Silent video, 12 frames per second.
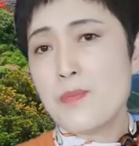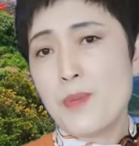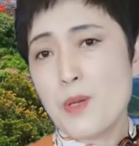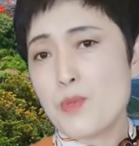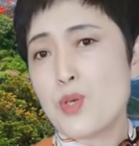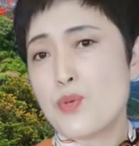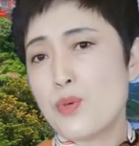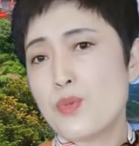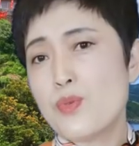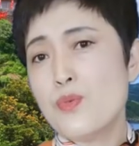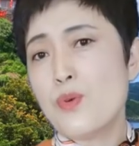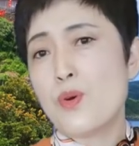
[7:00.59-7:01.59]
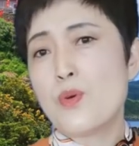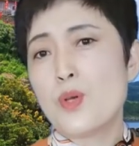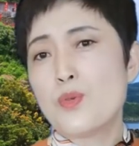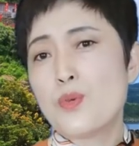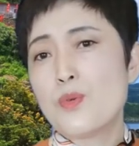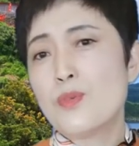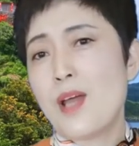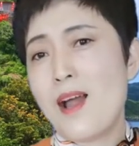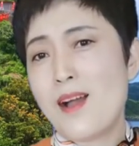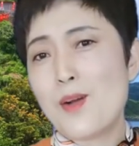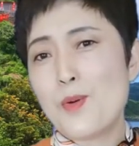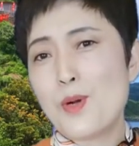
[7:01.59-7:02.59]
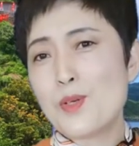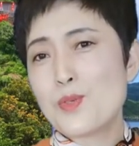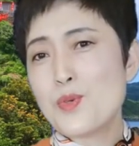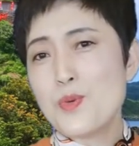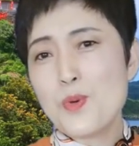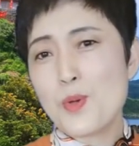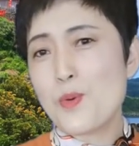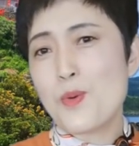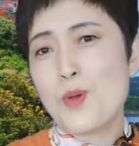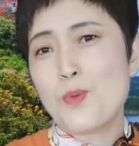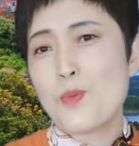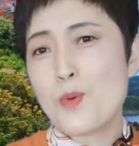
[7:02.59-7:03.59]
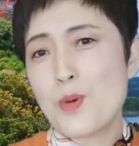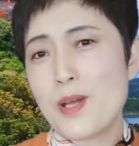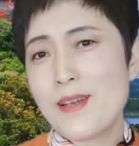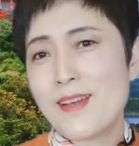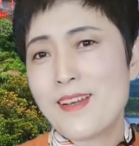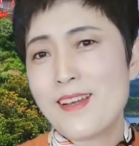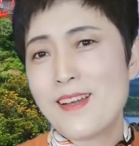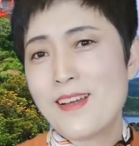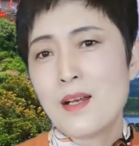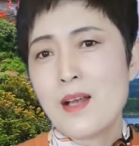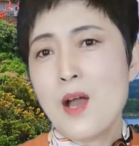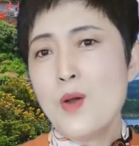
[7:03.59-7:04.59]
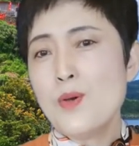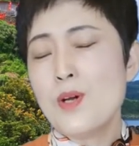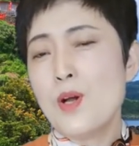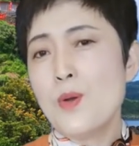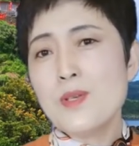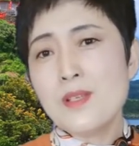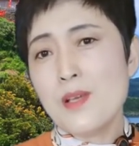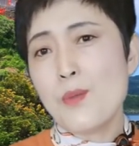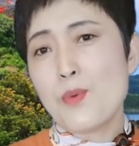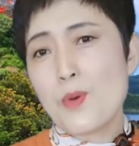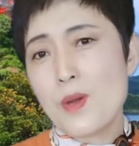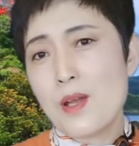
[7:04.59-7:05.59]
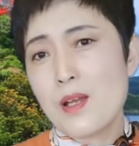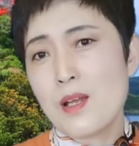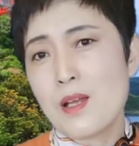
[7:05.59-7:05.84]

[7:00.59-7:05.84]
并不是说中国会去攻打韩国，中国永远都不会，然后俄罗斯也不会。